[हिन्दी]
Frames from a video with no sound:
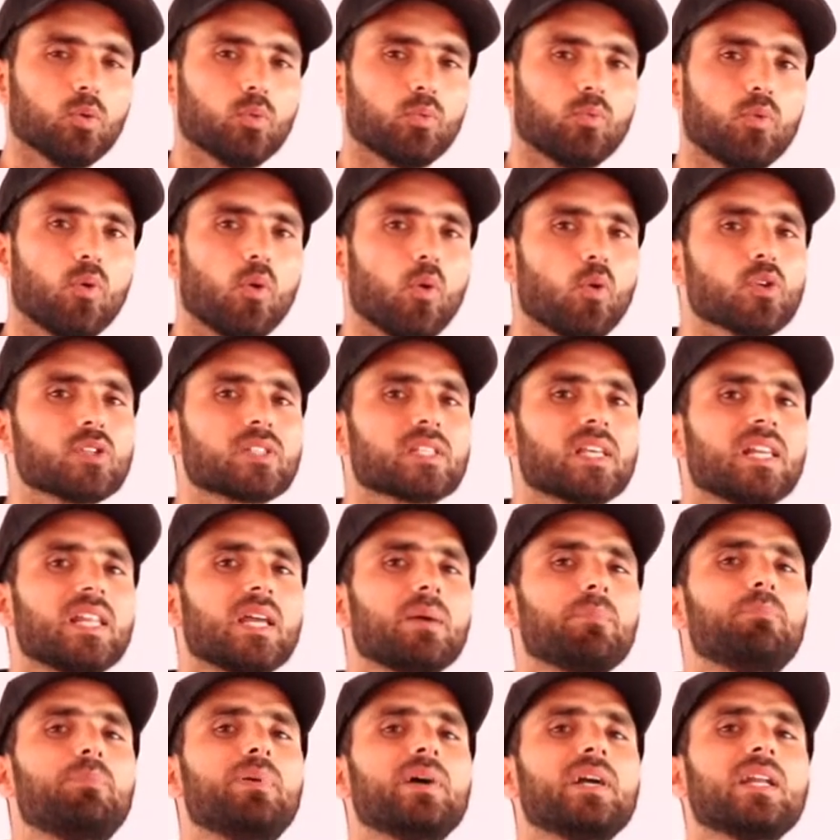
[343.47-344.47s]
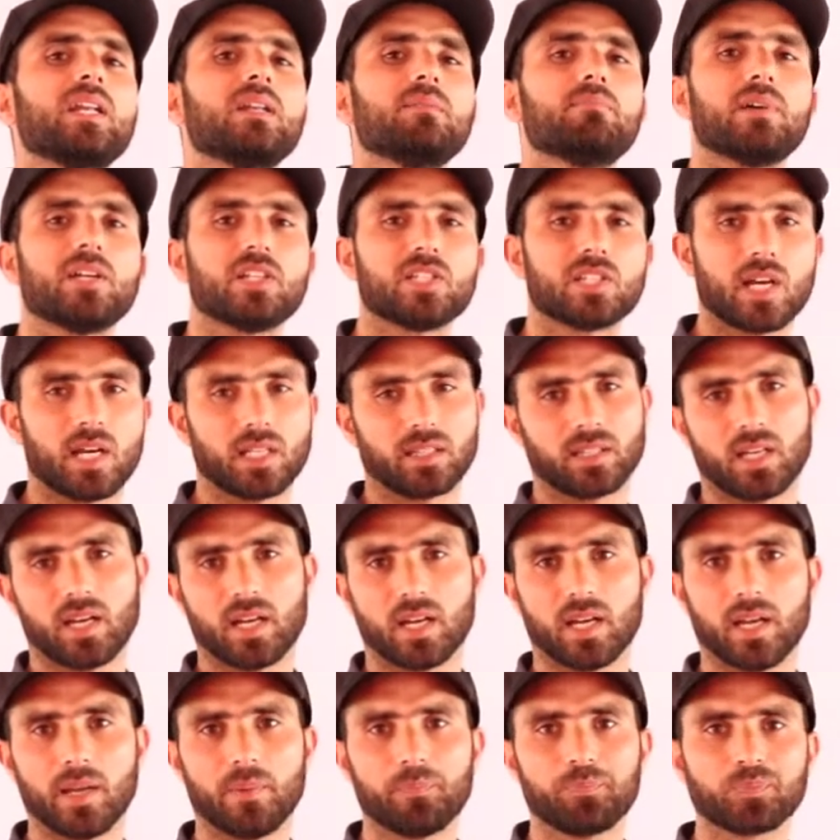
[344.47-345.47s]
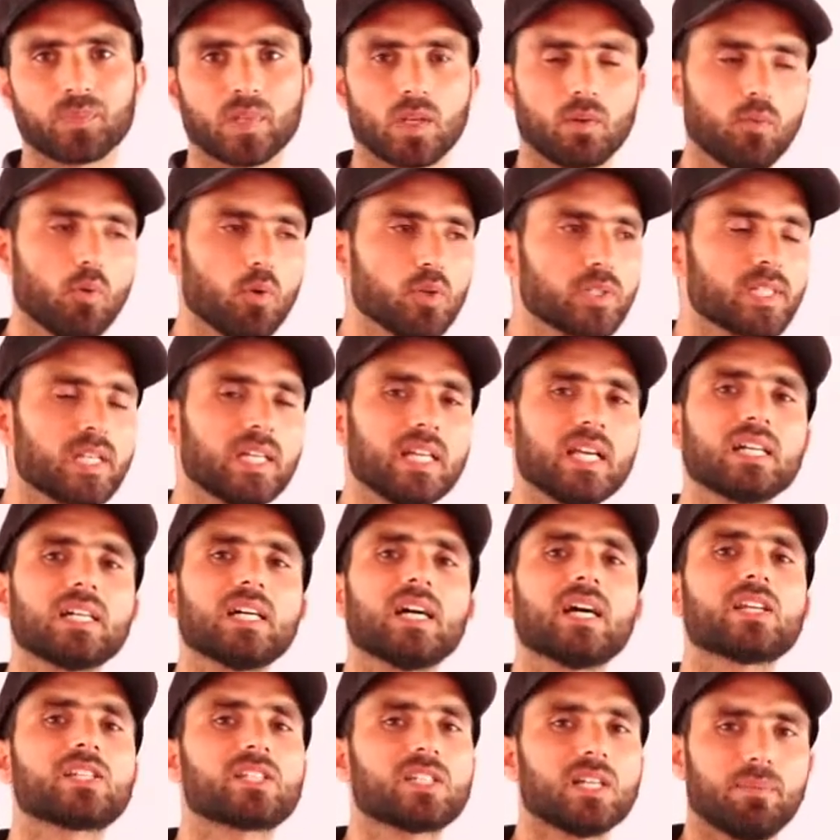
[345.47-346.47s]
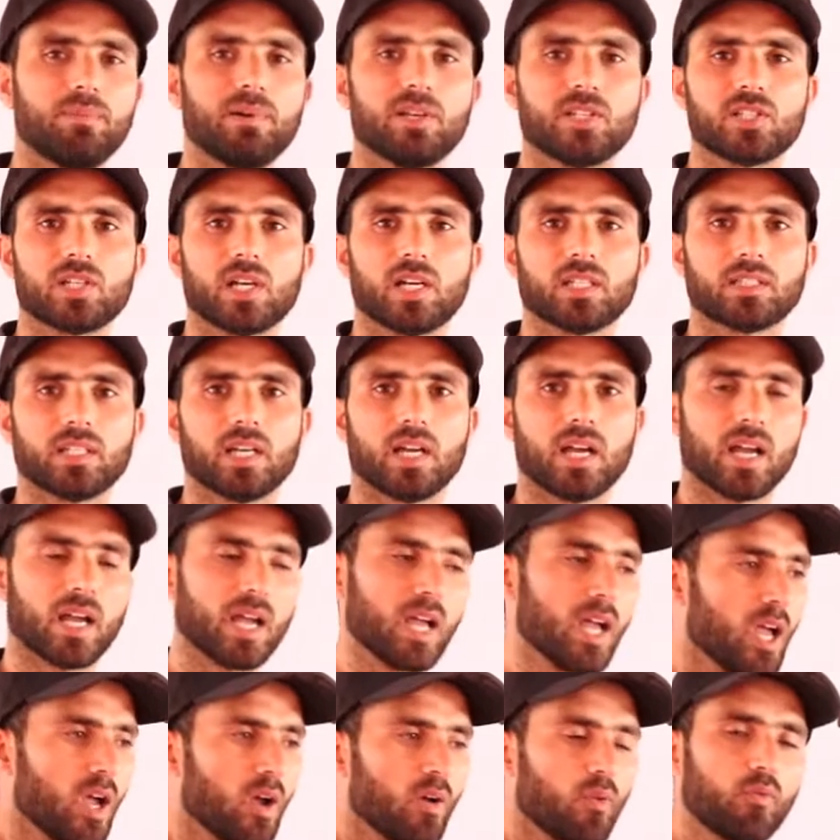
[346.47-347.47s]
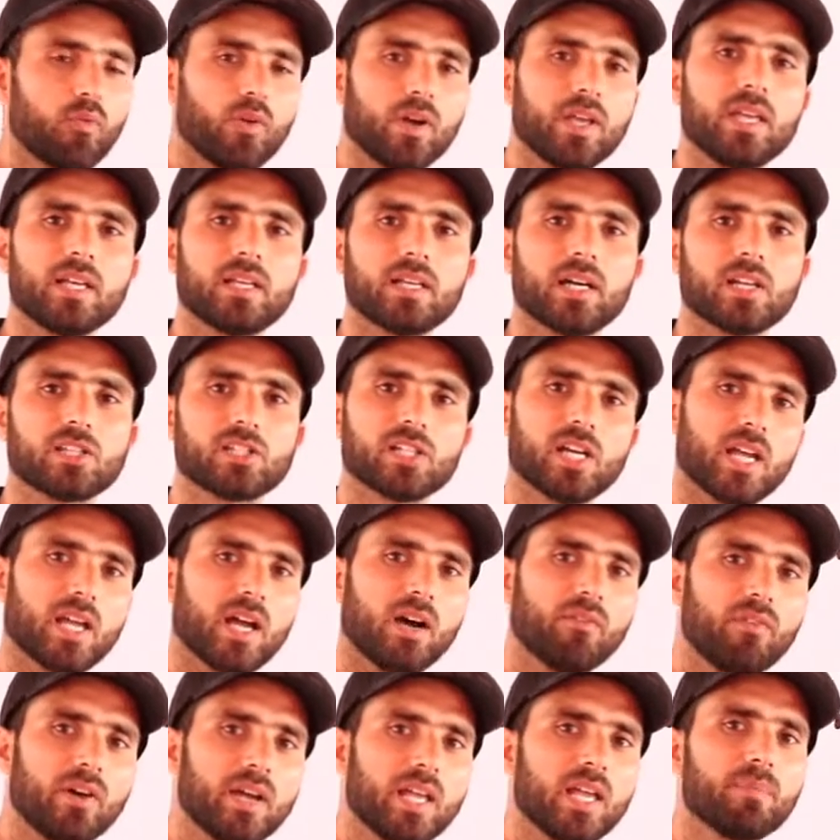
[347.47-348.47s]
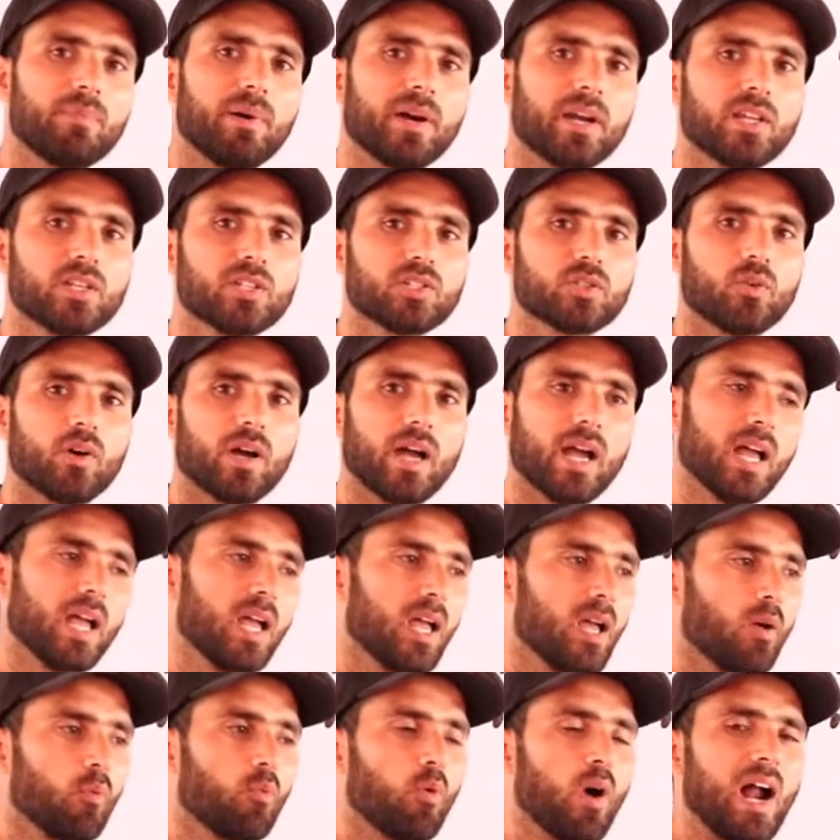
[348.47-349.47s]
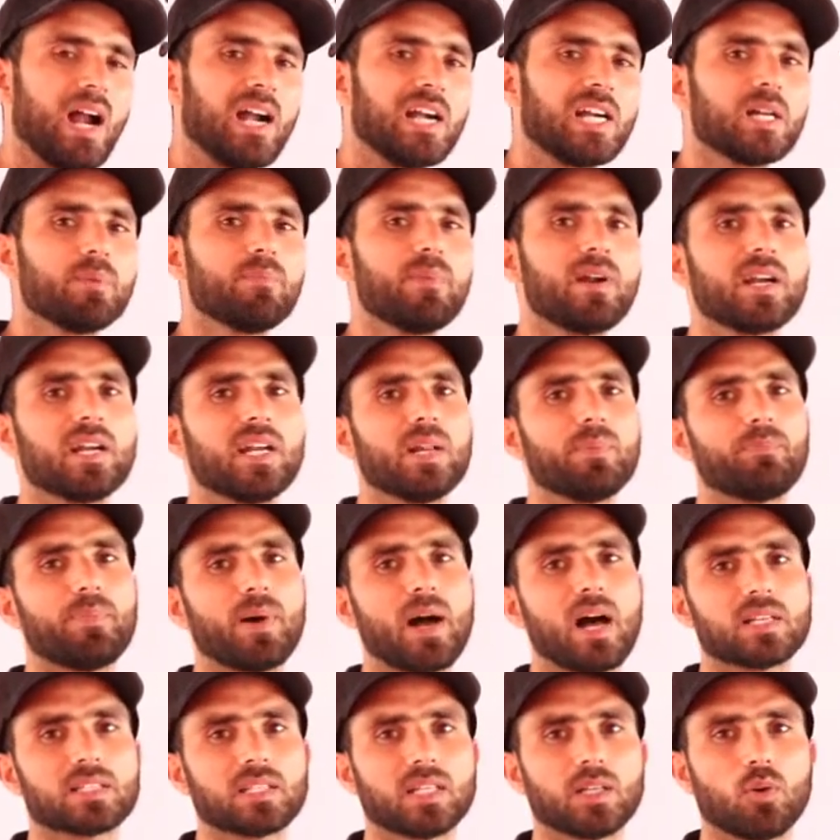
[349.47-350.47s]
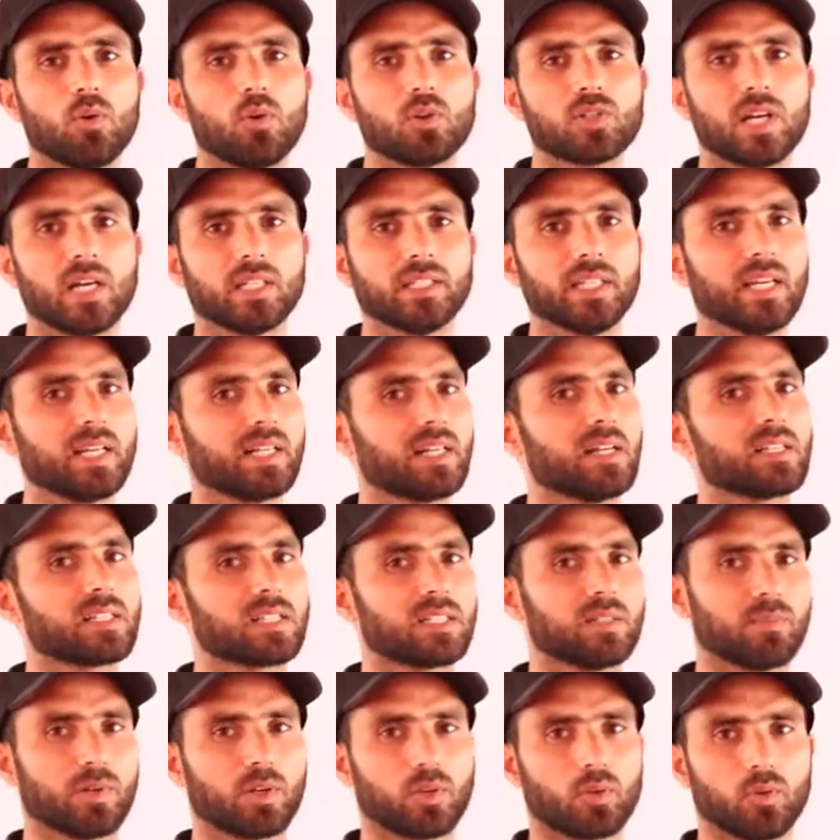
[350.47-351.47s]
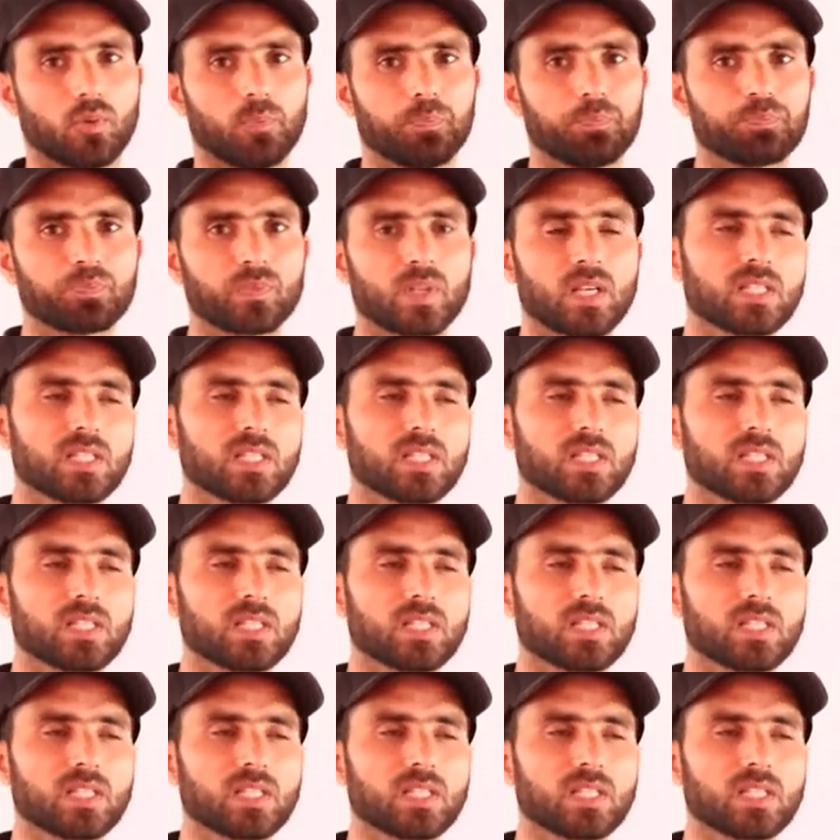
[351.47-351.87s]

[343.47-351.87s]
वो उसके लिए बर्डन बन जाता है वो उसके लिए खर्चा बन जाता है वही खर्चा या वही बर्डन जो है वो अल्टीमेटली पास ऑन हो जाता है एक कस्टमर को